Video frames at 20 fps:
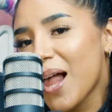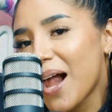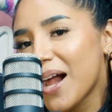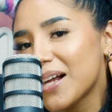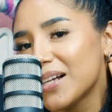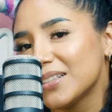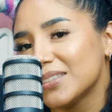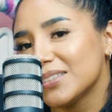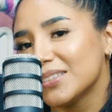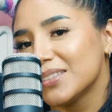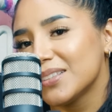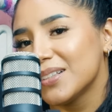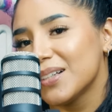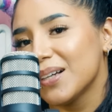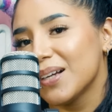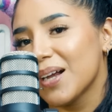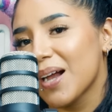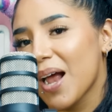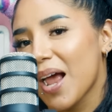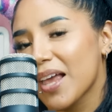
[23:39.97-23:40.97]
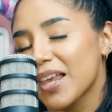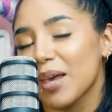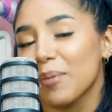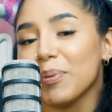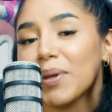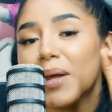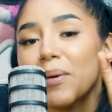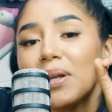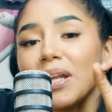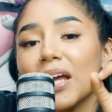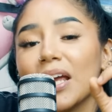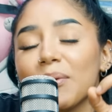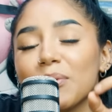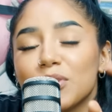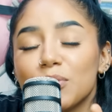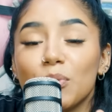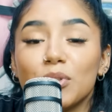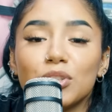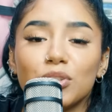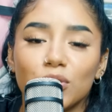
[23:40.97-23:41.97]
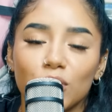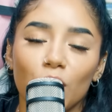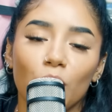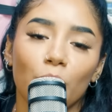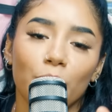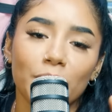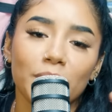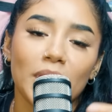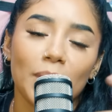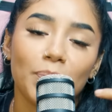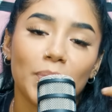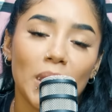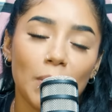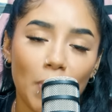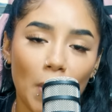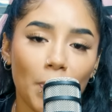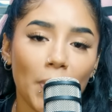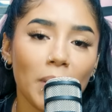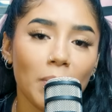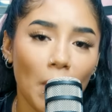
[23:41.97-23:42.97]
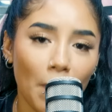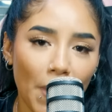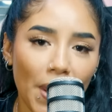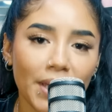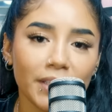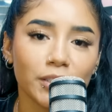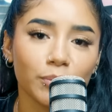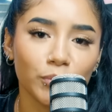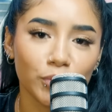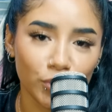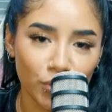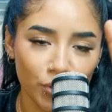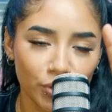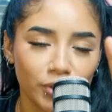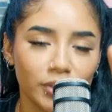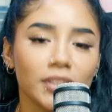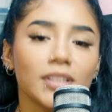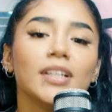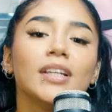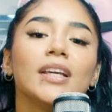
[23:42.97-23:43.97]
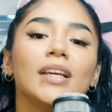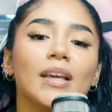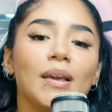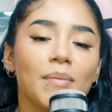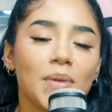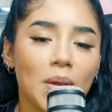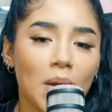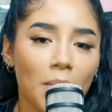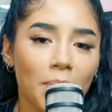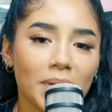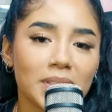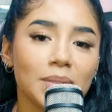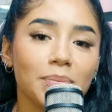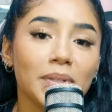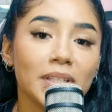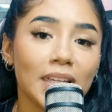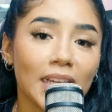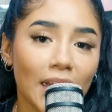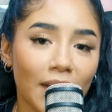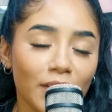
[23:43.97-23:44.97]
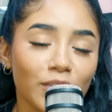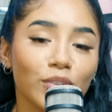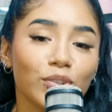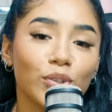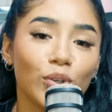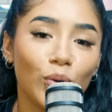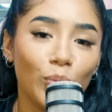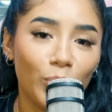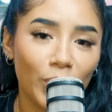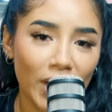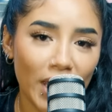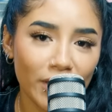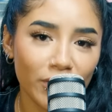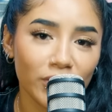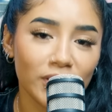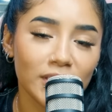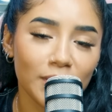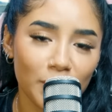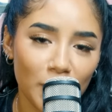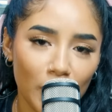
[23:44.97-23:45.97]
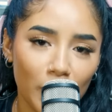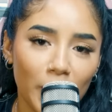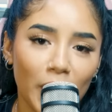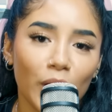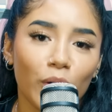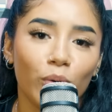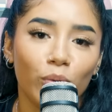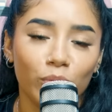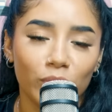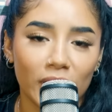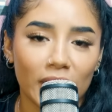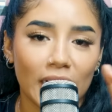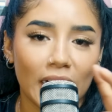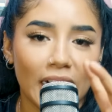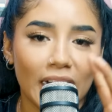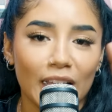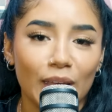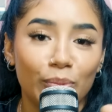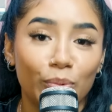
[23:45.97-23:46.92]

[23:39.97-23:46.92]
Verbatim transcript: papá. Y esperaban a que... Somos, de, de papá y mamá, somos dos. Y mi papá siempre llegaba a nuestros cumpleaños, dice mi mamá, con una caja de